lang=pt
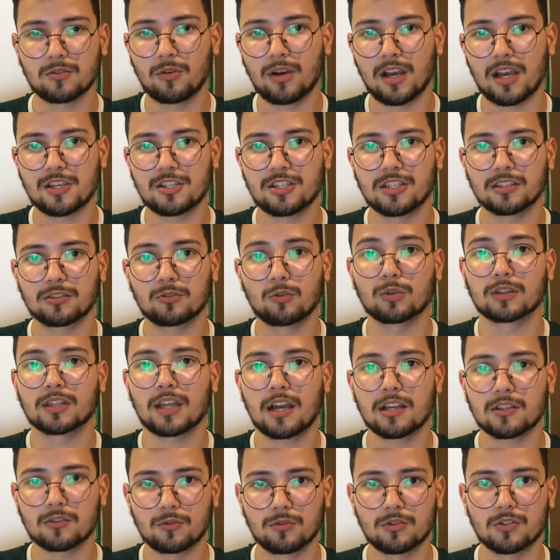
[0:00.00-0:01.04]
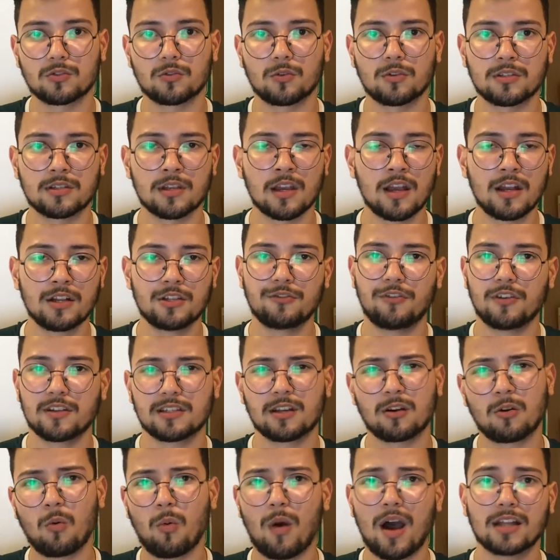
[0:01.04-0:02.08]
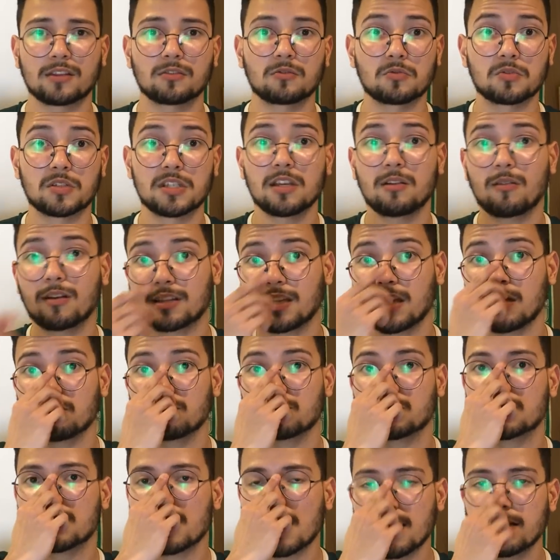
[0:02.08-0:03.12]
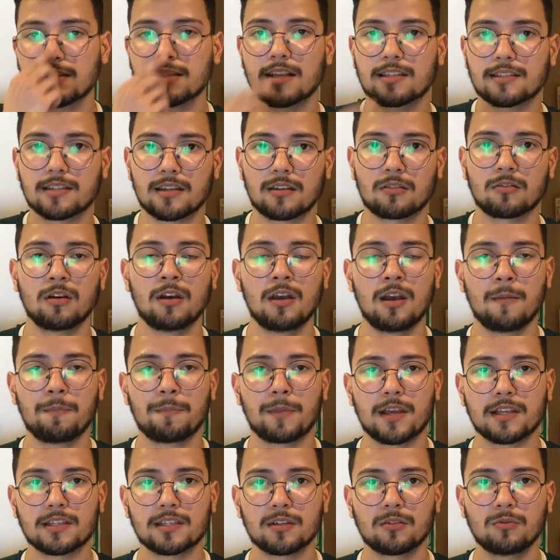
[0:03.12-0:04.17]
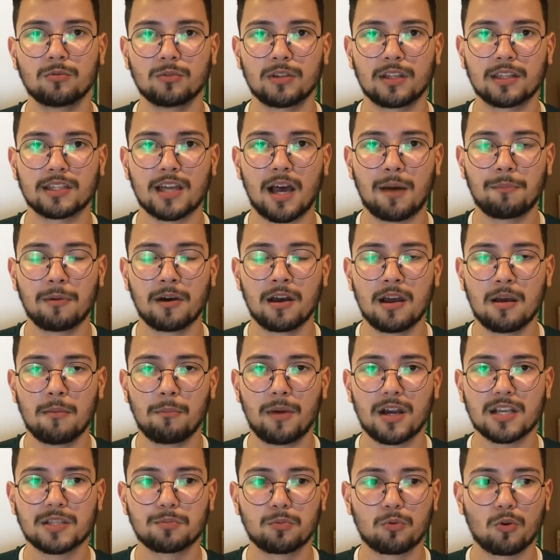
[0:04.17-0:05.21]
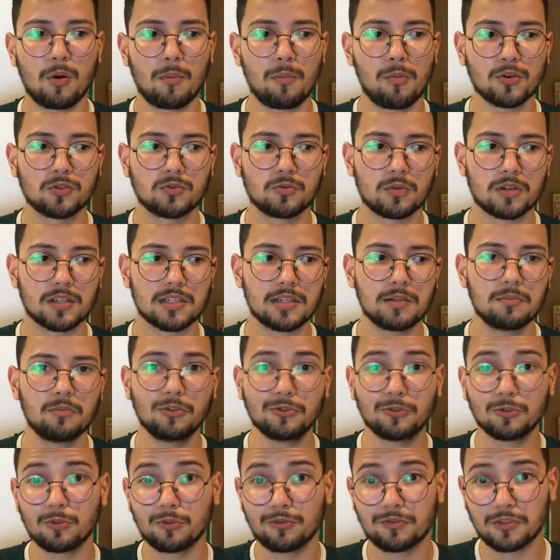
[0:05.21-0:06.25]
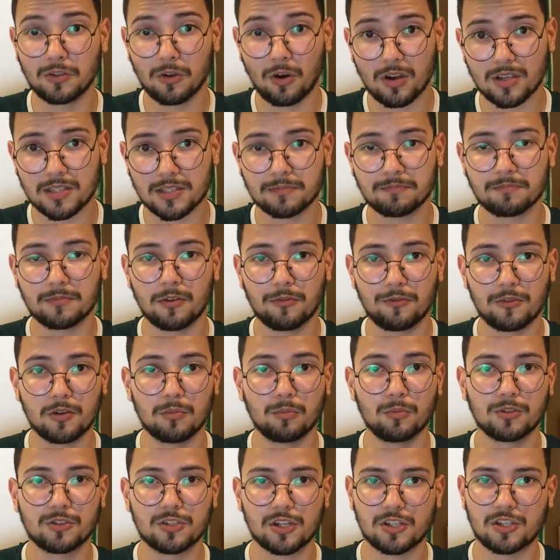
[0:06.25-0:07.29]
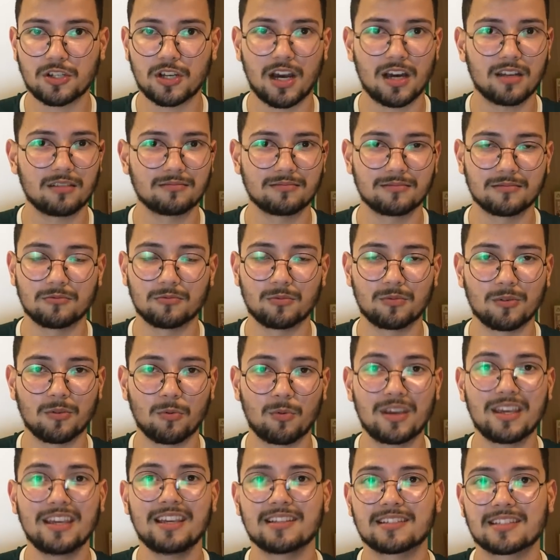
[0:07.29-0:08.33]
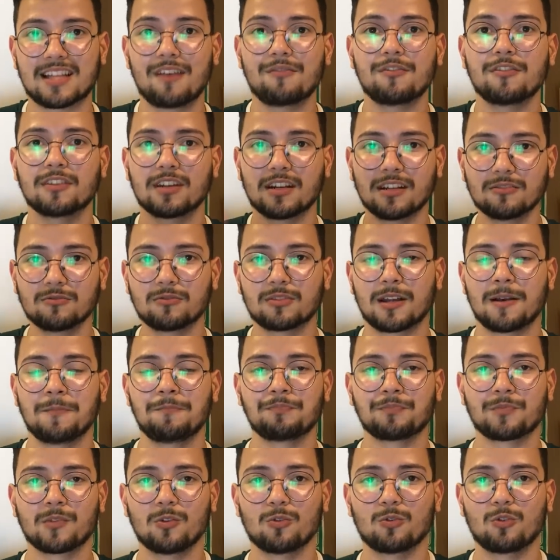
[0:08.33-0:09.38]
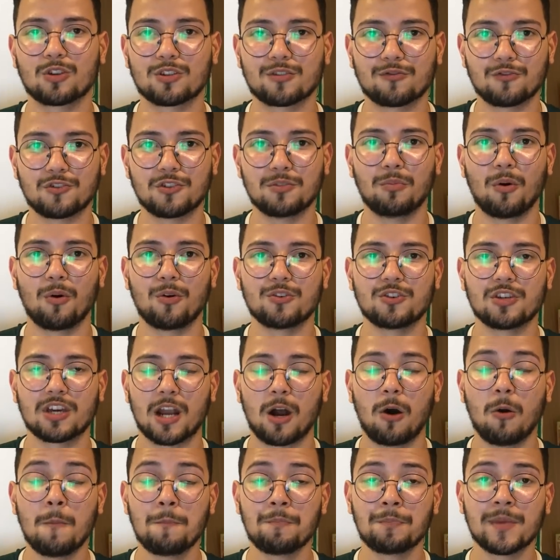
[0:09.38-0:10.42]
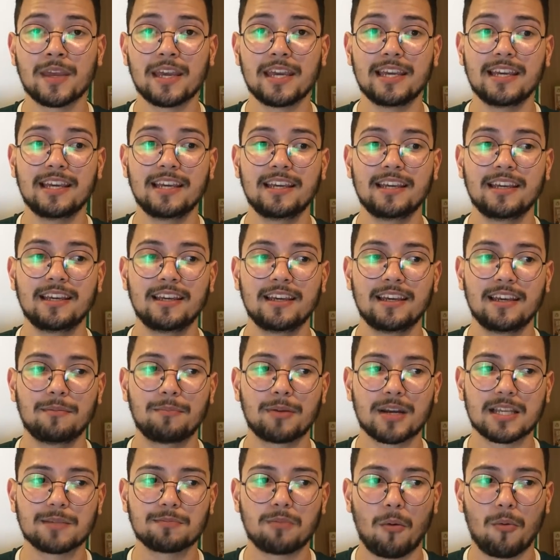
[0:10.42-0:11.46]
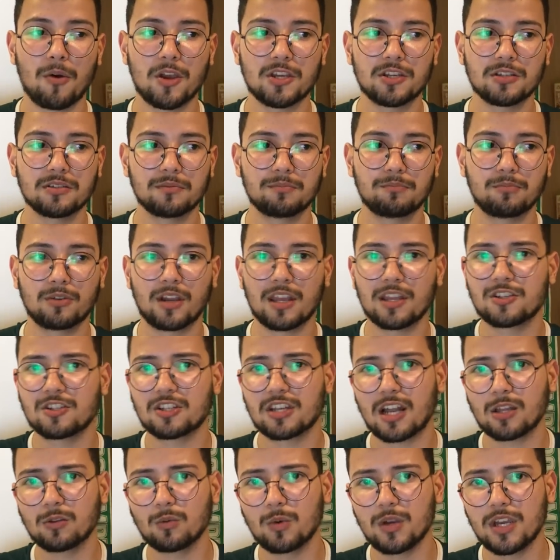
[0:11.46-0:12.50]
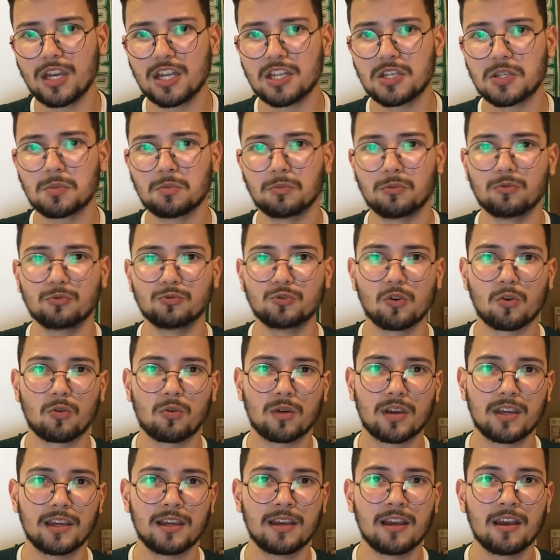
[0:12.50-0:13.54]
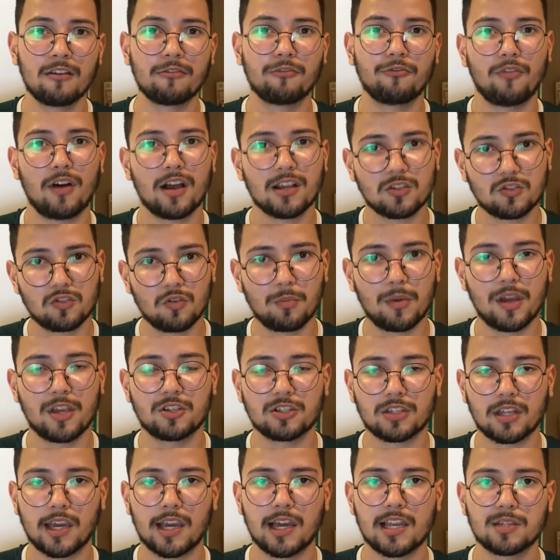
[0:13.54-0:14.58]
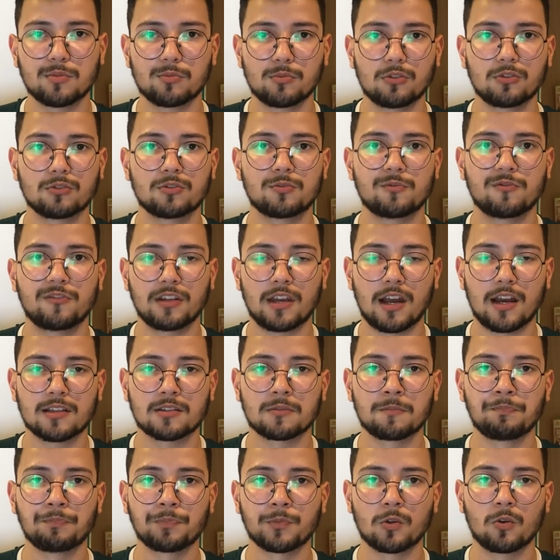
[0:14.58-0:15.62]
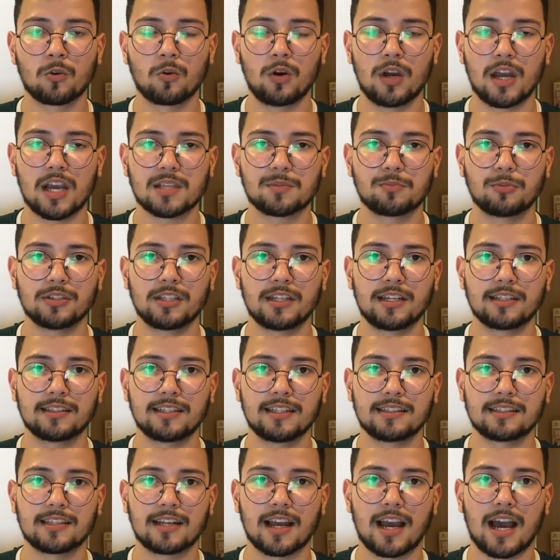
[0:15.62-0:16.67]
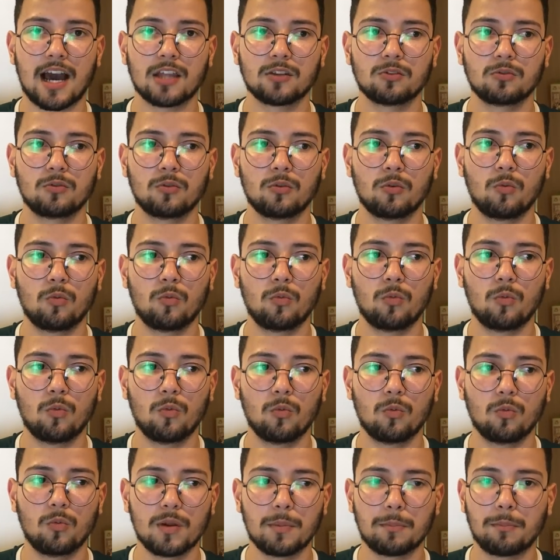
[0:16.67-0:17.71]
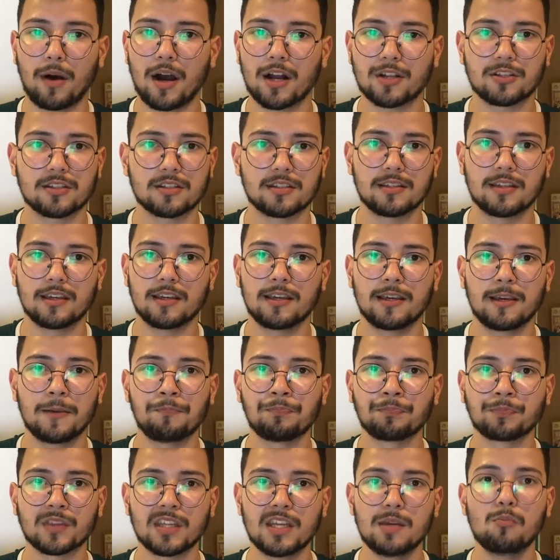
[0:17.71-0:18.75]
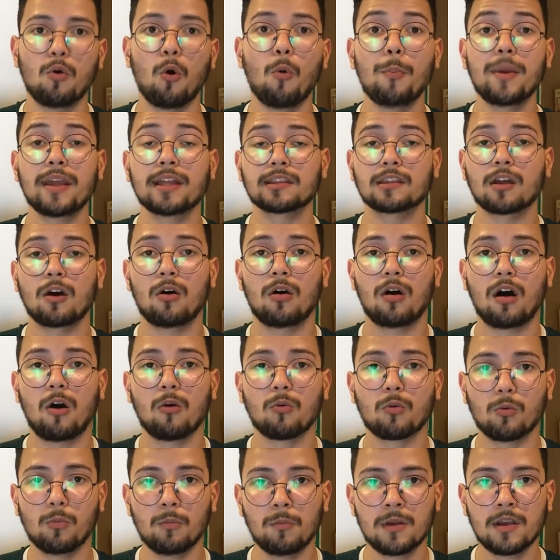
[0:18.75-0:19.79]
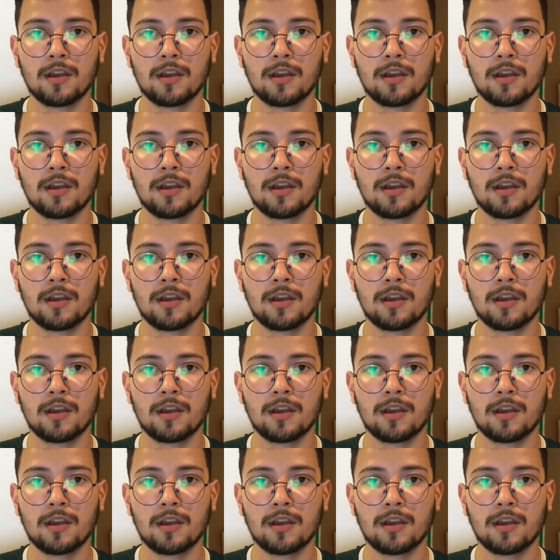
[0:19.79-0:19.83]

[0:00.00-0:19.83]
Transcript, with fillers: O Goiás tinha totais condições de fazer 4, 5, até um 6 a 0 na segunda etapa, mas por uma postura assim muito duvidosa, eu fico muito chateado, o, o que está virando, né, o nosso futebol em geral, e, e principalmente por ter tirado o ritmo, um jogo que facilmente naqueles minutos finais o Goiás poderia ter entregado um, um empate assim que em momento algum